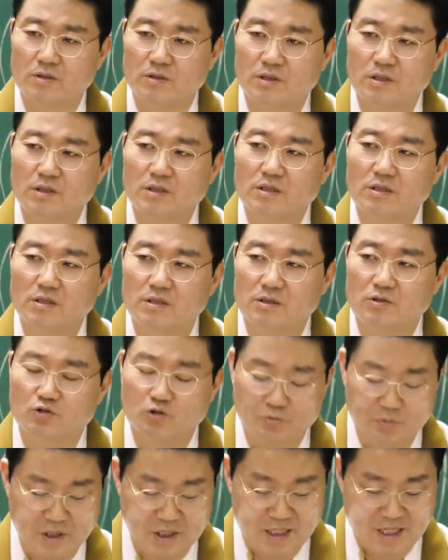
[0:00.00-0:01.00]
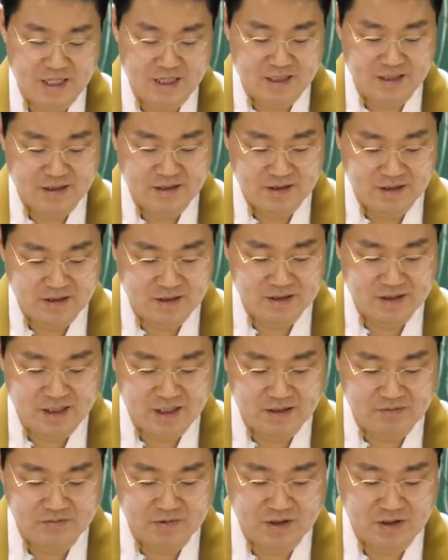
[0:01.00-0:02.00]
그런 숭배다 이런
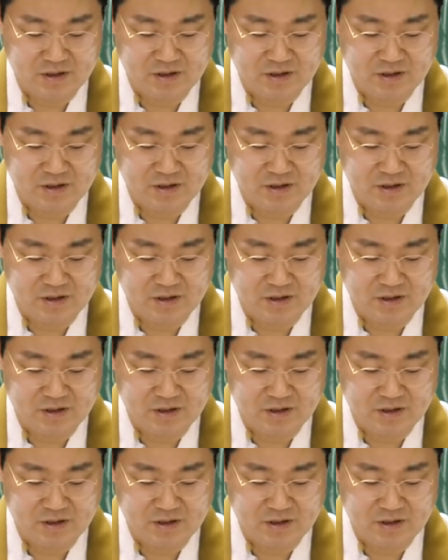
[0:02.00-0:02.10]
얘기입니다.